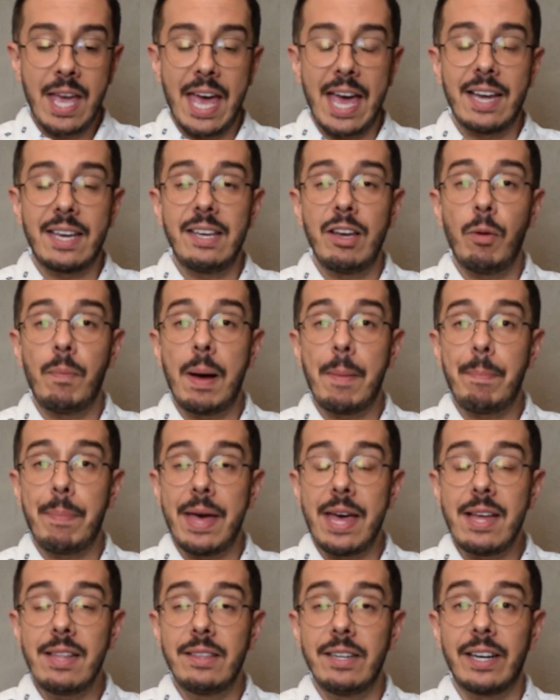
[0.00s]
é que é uma
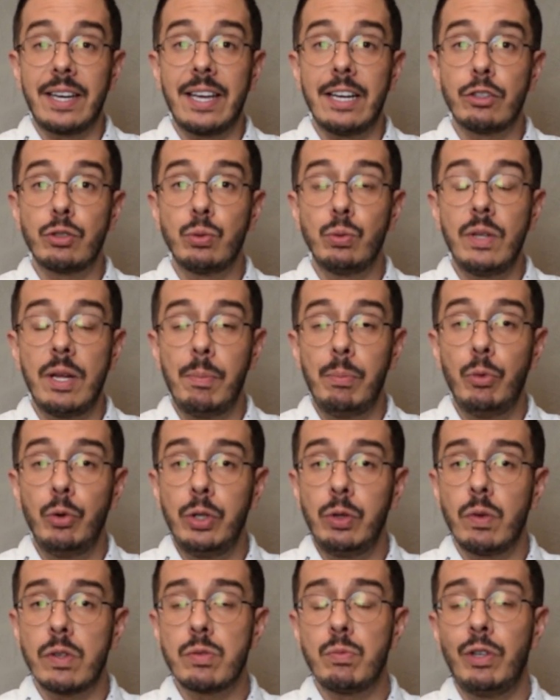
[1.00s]
pedra que ajuda
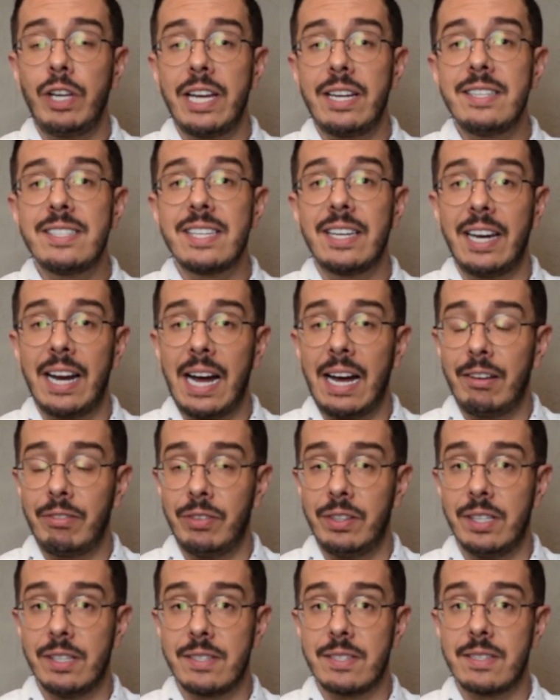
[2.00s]
muito as mulheres
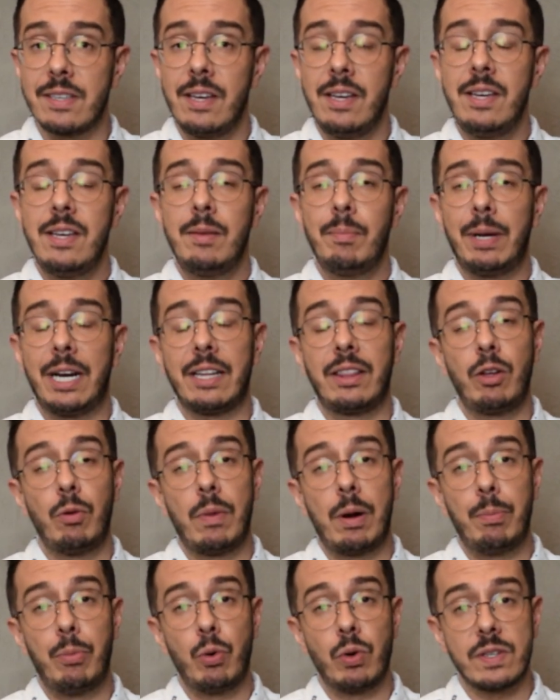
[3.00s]
grávidas para ter
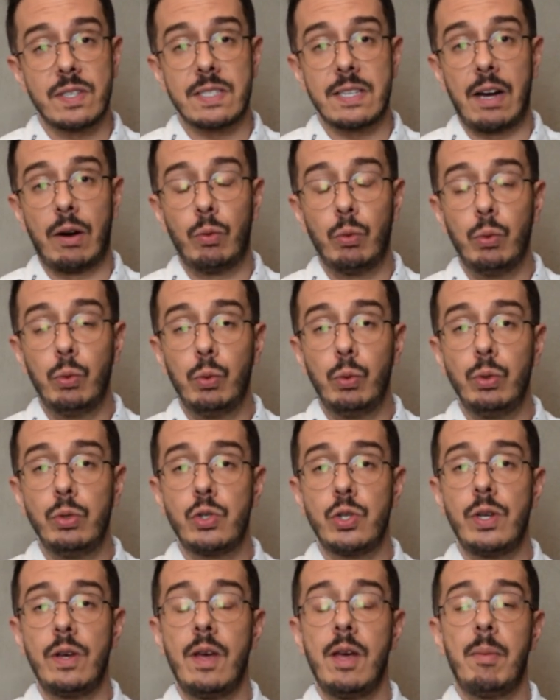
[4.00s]
uma boa
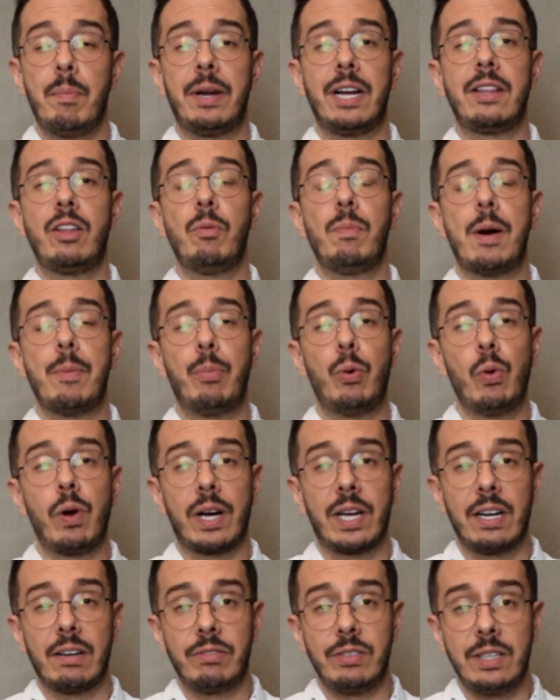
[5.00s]
saúde, para ter uma boa
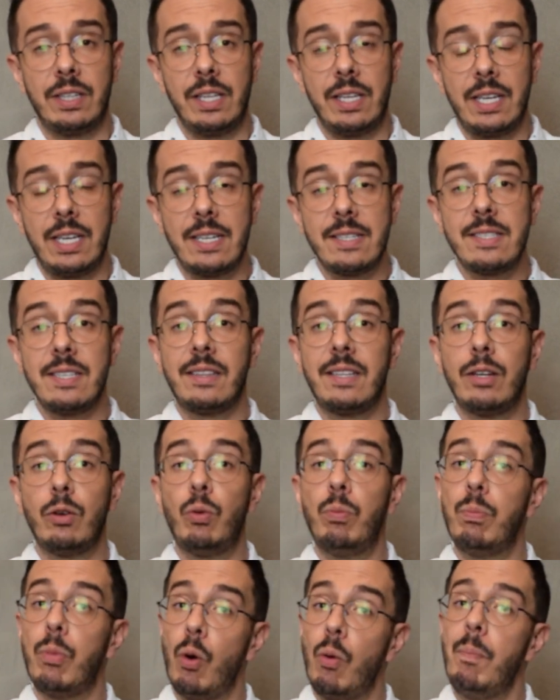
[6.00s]
gravidez e ter
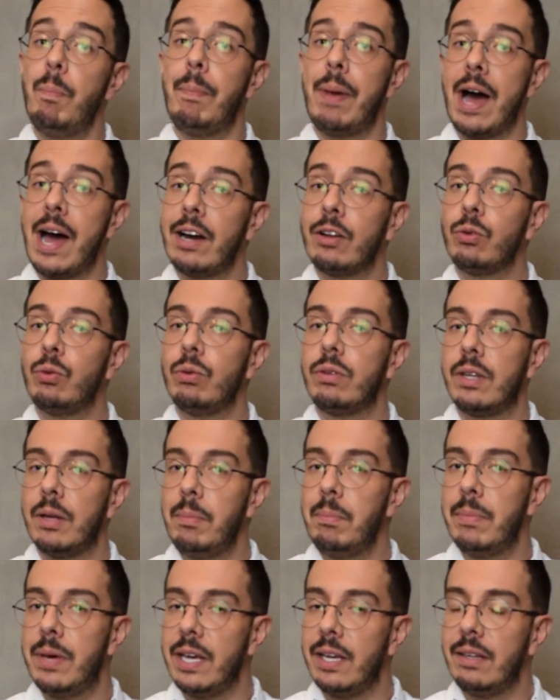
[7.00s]
um bom parto
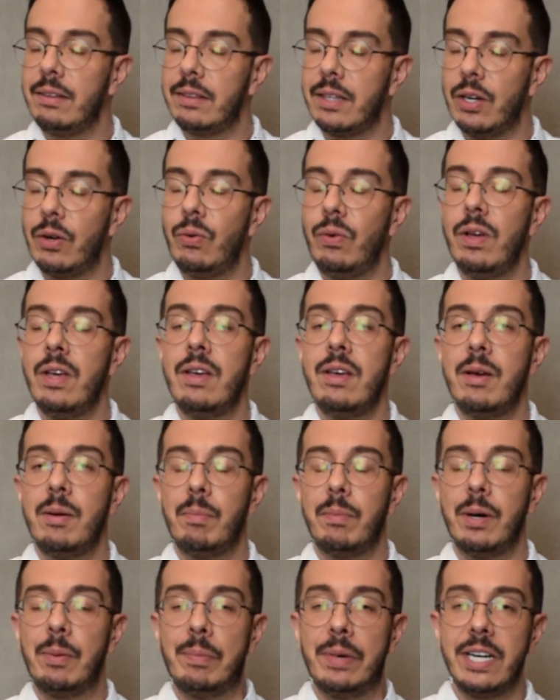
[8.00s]
também. Então,
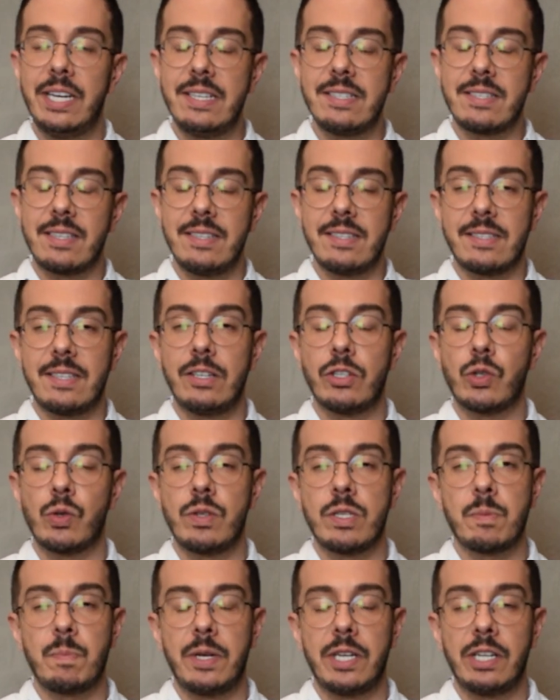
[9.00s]
mamães que estejam
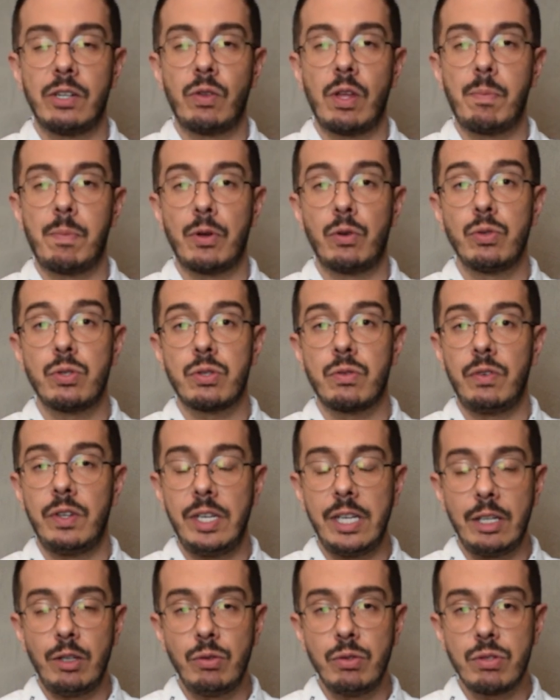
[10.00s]
esperando aí pelos
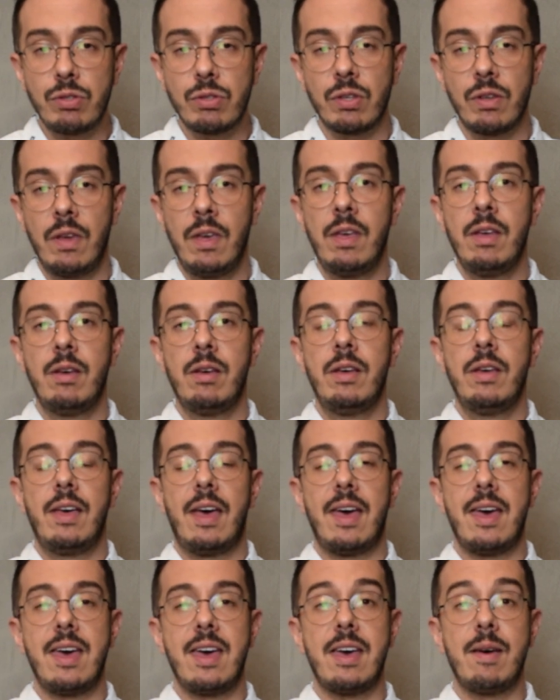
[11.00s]
filhos,
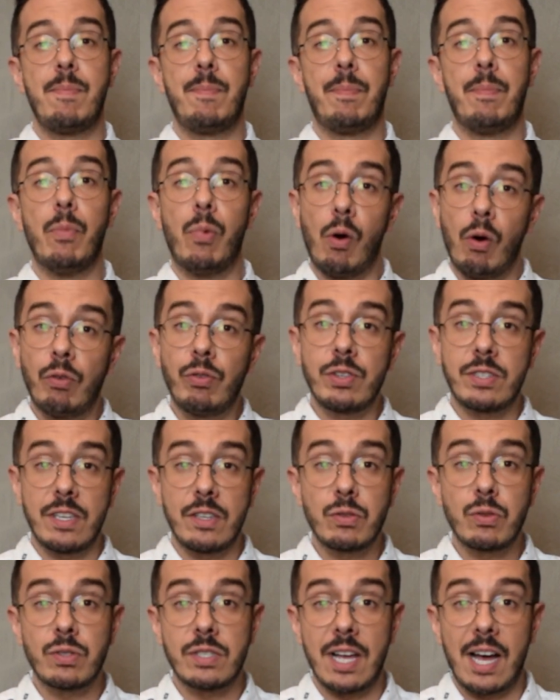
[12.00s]
é bom
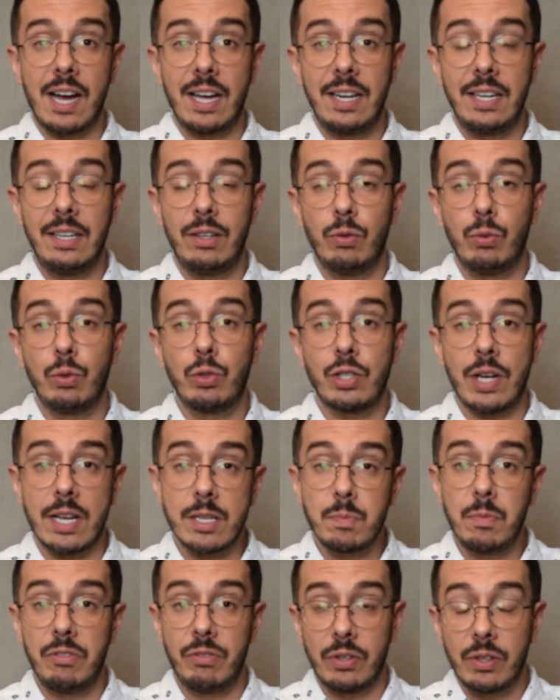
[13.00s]
vocês usarem o
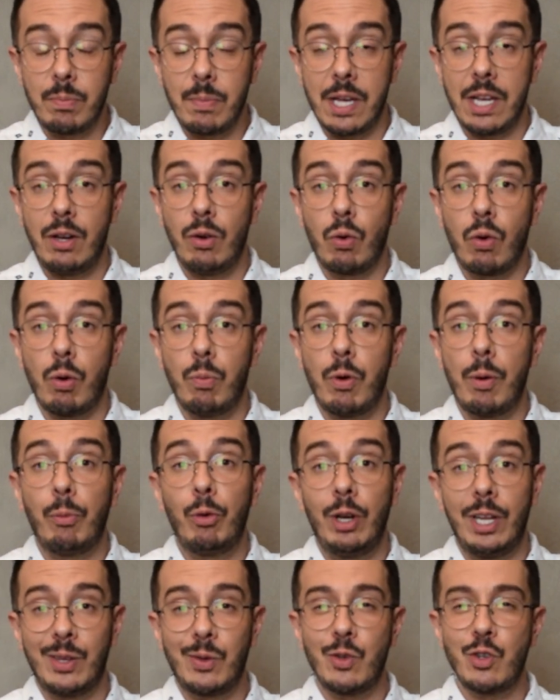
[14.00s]
jaspe vermelho como
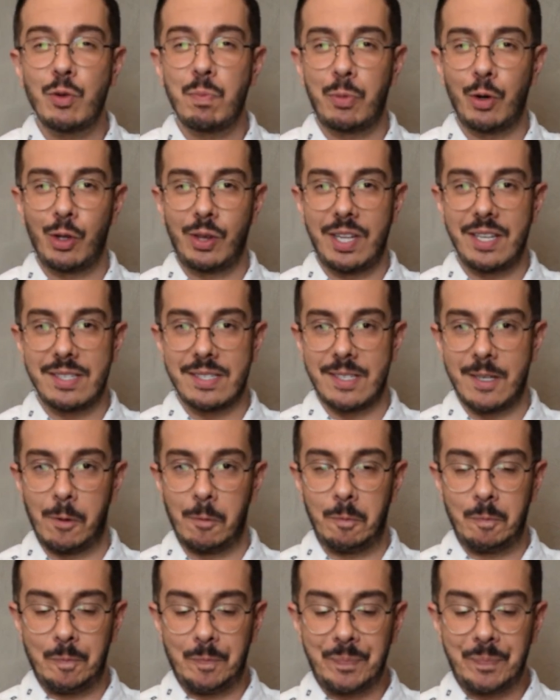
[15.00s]
amuleto de proteção.